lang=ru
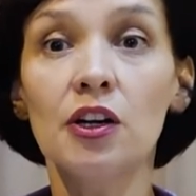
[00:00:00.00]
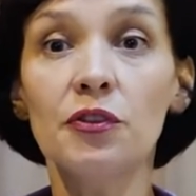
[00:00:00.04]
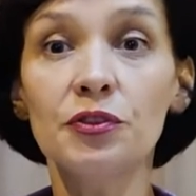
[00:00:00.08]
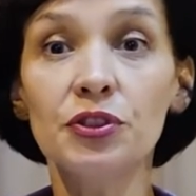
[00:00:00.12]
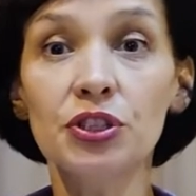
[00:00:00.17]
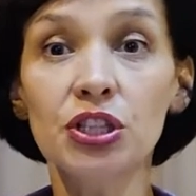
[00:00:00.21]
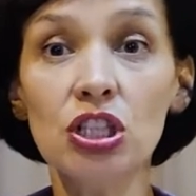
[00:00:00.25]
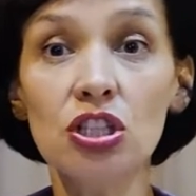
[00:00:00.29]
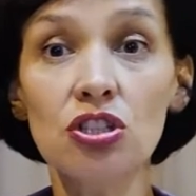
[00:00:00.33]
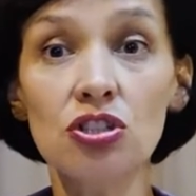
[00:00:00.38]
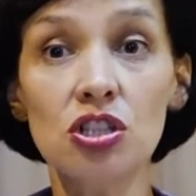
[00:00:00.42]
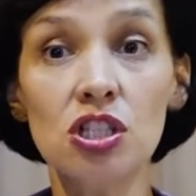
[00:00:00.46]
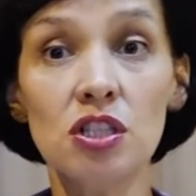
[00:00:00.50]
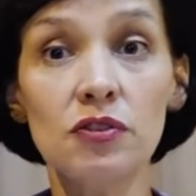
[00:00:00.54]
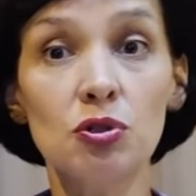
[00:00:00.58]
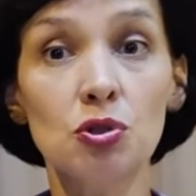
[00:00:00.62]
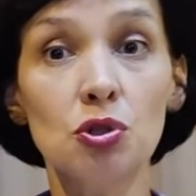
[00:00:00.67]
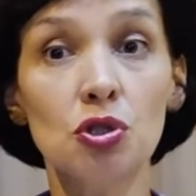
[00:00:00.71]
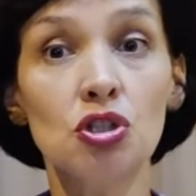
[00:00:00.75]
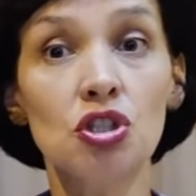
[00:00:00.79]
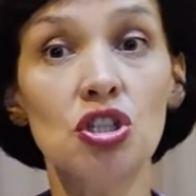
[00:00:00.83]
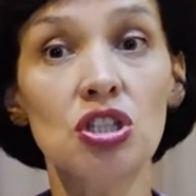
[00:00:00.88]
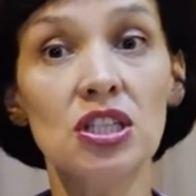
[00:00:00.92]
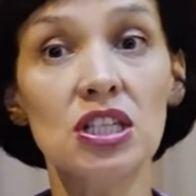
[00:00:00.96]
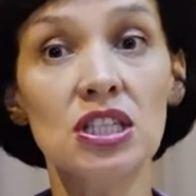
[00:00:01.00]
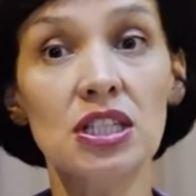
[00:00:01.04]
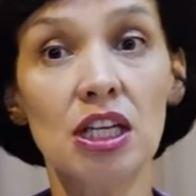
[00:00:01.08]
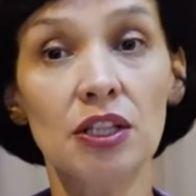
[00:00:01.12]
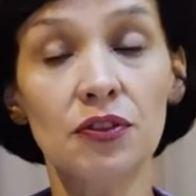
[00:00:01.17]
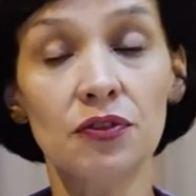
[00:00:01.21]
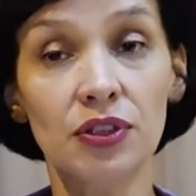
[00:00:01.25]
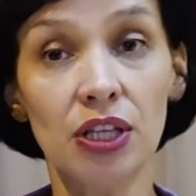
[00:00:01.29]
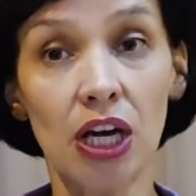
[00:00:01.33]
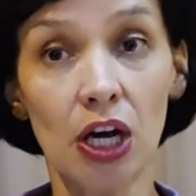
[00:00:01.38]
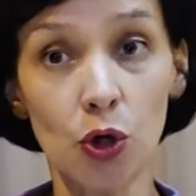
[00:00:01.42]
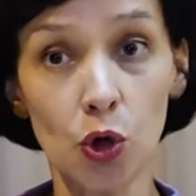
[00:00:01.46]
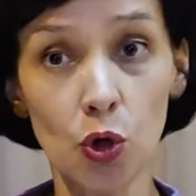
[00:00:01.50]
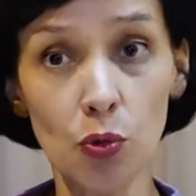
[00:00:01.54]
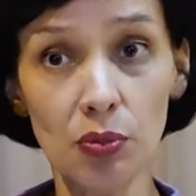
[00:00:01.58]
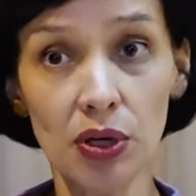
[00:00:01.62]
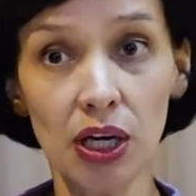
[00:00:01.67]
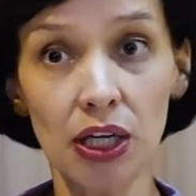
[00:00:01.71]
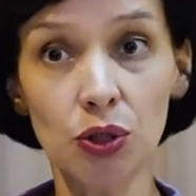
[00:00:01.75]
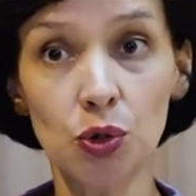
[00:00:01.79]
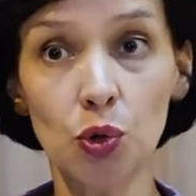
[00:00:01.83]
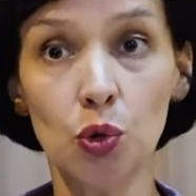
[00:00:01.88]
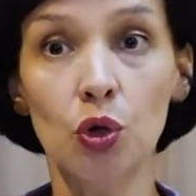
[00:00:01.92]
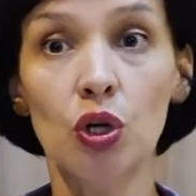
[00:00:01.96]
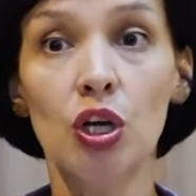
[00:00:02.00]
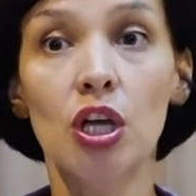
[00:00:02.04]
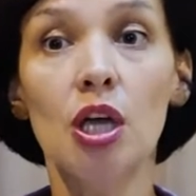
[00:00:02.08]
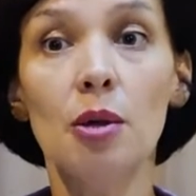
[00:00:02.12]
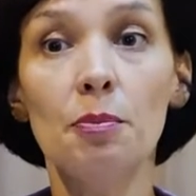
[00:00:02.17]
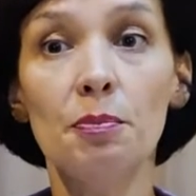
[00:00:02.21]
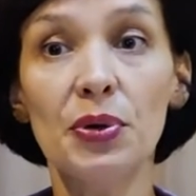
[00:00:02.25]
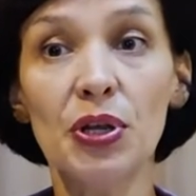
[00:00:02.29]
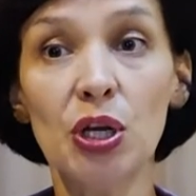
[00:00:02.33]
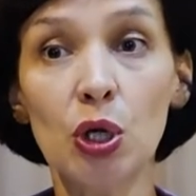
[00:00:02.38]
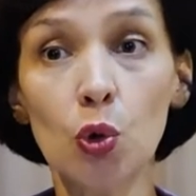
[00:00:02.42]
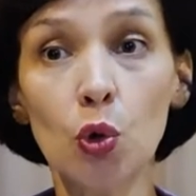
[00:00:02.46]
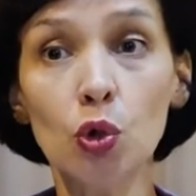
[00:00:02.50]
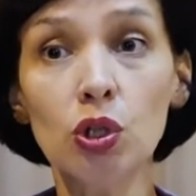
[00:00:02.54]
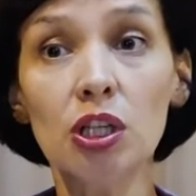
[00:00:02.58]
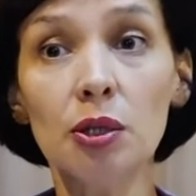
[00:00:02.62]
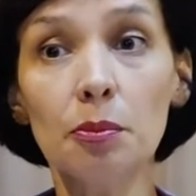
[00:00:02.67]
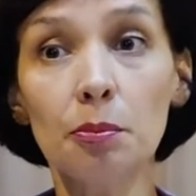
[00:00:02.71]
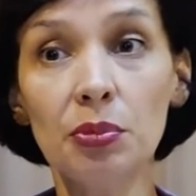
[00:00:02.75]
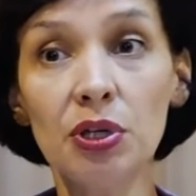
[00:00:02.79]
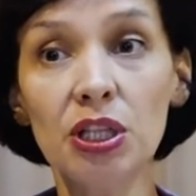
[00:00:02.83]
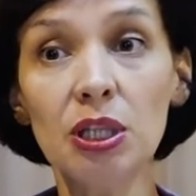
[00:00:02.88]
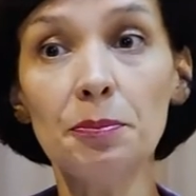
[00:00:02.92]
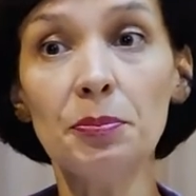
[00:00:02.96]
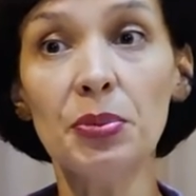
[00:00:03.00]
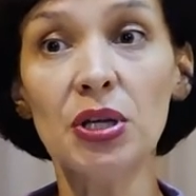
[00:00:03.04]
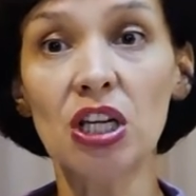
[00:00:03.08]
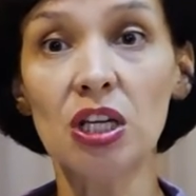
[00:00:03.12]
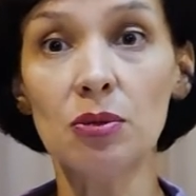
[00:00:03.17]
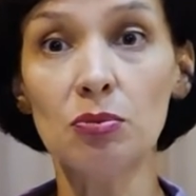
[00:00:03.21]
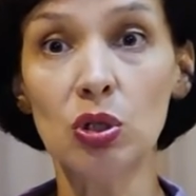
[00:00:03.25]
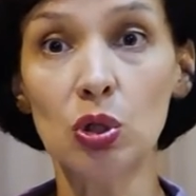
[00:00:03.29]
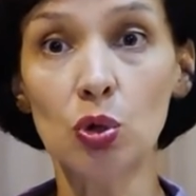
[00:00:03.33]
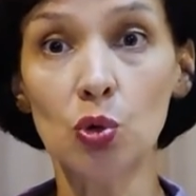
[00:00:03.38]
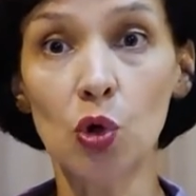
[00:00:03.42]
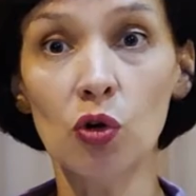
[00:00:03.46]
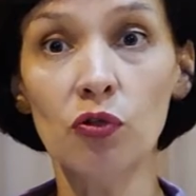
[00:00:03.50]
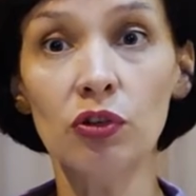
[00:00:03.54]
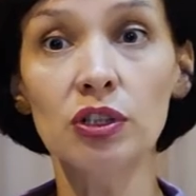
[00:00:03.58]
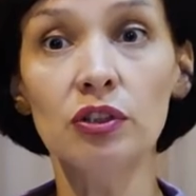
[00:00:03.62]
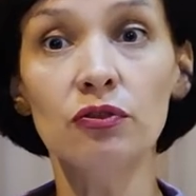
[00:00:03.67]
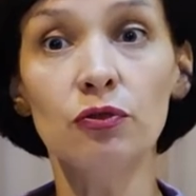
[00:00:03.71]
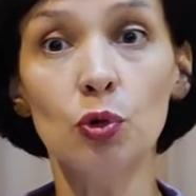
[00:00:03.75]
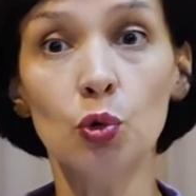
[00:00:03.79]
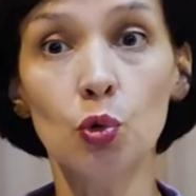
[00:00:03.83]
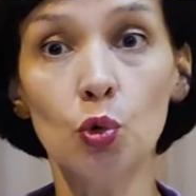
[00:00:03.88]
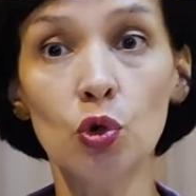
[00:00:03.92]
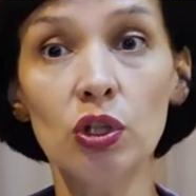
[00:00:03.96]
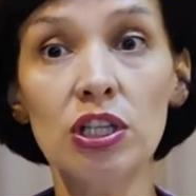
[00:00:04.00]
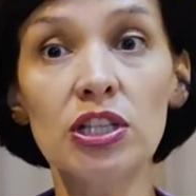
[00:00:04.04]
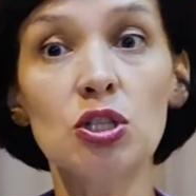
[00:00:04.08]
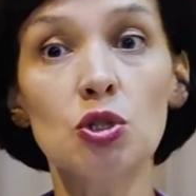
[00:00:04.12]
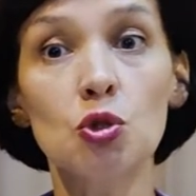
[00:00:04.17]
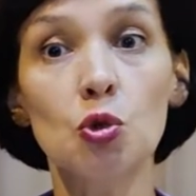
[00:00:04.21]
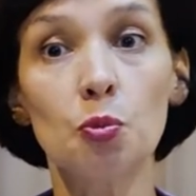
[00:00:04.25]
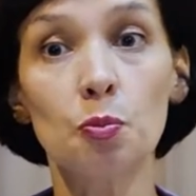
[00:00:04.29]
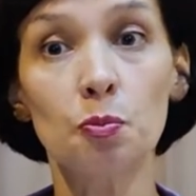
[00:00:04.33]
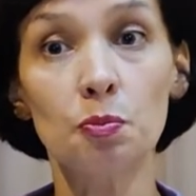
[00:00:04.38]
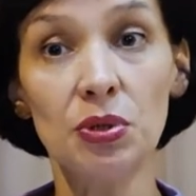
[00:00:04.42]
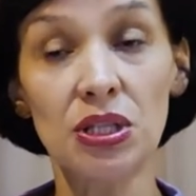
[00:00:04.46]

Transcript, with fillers: В 1962 году переулок был переименован в улицу